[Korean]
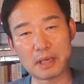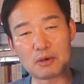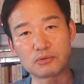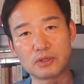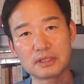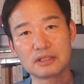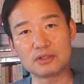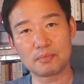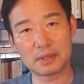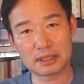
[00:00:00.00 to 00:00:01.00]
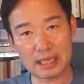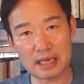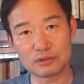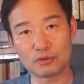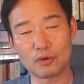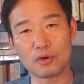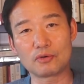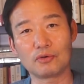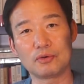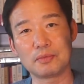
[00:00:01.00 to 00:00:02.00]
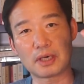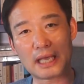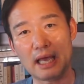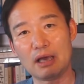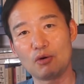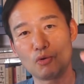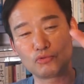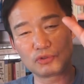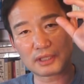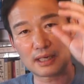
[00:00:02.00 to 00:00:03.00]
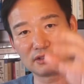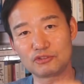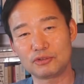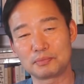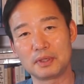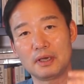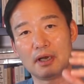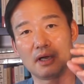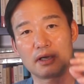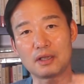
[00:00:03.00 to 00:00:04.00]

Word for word: 매곡동 사저 옆에 땅도 없고 뭐 계곡 울창한 숲 아,